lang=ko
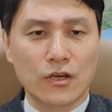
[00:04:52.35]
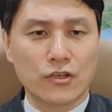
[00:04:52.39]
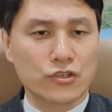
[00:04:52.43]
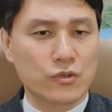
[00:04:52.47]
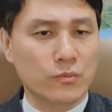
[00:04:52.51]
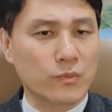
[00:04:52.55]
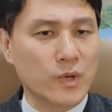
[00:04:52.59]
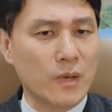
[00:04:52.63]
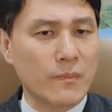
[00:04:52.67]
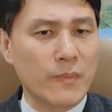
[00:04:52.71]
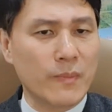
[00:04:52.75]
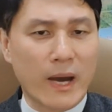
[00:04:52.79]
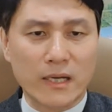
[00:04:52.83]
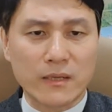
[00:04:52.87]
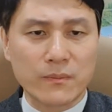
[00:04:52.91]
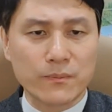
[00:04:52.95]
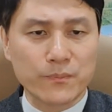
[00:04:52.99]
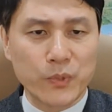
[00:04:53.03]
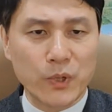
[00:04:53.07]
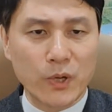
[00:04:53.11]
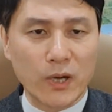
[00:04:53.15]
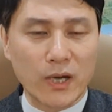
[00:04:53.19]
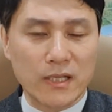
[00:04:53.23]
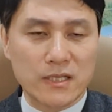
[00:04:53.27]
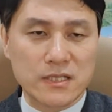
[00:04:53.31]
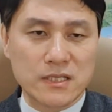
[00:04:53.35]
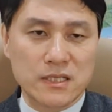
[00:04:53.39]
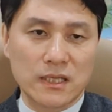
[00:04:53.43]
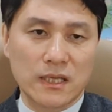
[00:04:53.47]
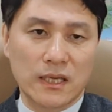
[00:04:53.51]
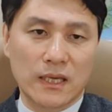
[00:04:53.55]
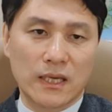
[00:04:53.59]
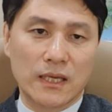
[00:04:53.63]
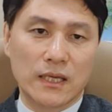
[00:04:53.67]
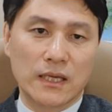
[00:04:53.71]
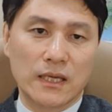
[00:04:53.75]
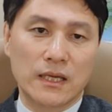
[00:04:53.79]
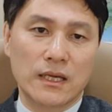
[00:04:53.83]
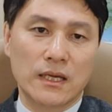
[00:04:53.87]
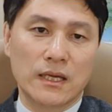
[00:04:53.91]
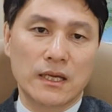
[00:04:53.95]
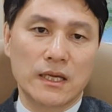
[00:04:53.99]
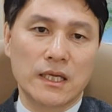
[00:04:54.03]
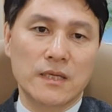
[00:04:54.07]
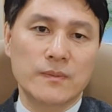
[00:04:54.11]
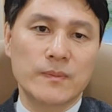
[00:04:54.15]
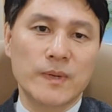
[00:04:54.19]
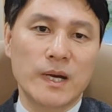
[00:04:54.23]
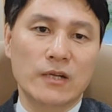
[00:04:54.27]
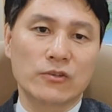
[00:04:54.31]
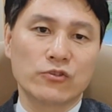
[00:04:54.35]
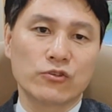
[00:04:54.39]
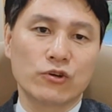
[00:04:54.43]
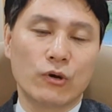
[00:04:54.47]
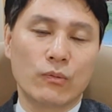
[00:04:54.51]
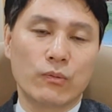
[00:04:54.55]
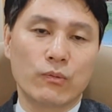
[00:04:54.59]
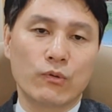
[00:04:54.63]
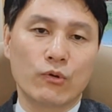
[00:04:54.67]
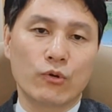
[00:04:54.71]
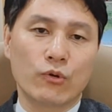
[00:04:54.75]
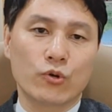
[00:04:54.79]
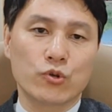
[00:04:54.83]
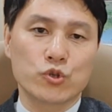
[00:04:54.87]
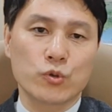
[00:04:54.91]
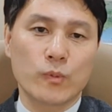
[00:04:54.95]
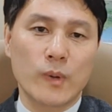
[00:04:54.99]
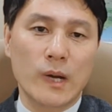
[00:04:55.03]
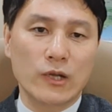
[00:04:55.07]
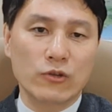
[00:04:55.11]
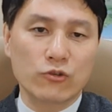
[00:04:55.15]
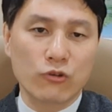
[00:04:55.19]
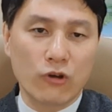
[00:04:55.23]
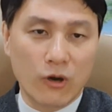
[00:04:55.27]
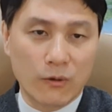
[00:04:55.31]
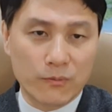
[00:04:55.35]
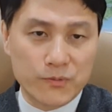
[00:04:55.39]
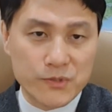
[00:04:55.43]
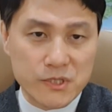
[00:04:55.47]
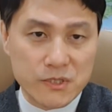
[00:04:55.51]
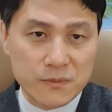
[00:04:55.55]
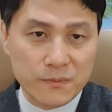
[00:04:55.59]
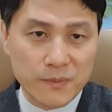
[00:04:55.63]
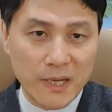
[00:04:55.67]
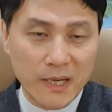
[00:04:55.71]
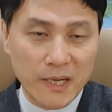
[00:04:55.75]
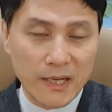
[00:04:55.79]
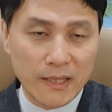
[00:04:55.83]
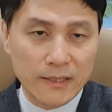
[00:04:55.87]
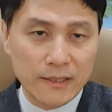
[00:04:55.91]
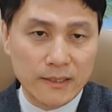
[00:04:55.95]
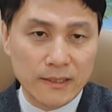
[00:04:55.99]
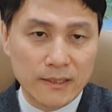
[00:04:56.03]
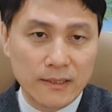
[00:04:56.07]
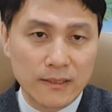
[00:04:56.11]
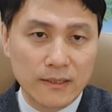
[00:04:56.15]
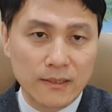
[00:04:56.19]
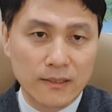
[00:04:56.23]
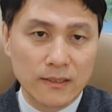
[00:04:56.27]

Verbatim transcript: 정말 마른 뼈 같이 희망도 없고 소망도 없지만